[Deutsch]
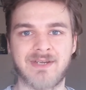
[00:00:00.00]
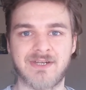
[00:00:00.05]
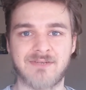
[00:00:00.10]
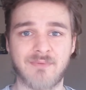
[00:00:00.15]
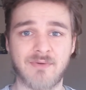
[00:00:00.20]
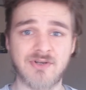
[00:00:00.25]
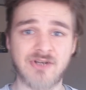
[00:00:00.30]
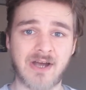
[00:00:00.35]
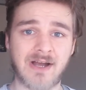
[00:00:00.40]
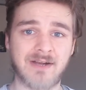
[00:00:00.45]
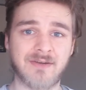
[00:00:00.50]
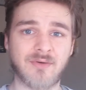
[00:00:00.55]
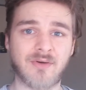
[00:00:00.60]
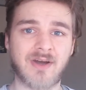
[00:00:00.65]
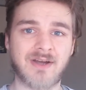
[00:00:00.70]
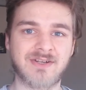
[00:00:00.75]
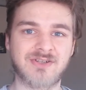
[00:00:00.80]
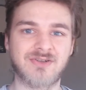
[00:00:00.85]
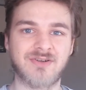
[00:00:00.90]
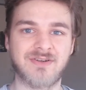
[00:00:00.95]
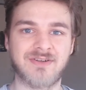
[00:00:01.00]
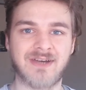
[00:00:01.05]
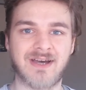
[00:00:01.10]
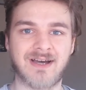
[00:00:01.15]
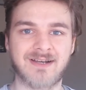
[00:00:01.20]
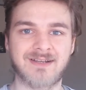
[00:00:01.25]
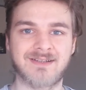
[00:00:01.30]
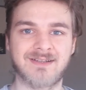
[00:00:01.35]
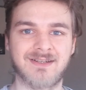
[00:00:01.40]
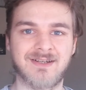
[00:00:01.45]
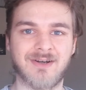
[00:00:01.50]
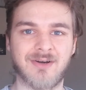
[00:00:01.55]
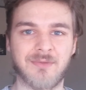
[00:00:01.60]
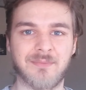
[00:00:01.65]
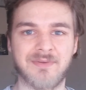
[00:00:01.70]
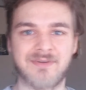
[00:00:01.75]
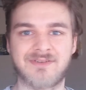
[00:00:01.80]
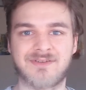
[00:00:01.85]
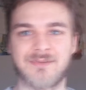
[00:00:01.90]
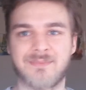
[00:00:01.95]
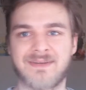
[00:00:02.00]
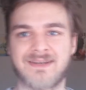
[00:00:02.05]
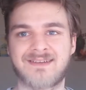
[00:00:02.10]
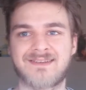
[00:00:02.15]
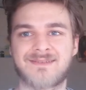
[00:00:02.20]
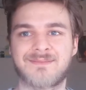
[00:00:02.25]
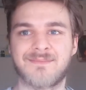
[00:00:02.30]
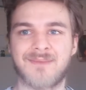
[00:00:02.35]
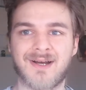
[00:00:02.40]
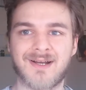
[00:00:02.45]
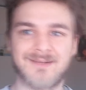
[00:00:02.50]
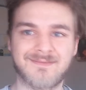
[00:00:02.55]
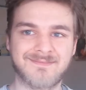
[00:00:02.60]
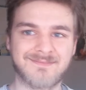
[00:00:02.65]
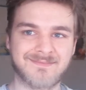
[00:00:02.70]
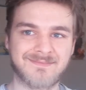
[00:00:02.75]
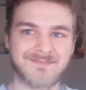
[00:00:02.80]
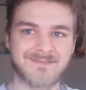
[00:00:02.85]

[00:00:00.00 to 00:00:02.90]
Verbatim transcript: Ich wünsche allen noch einen schönen Tag und bis zum nächsten Mal.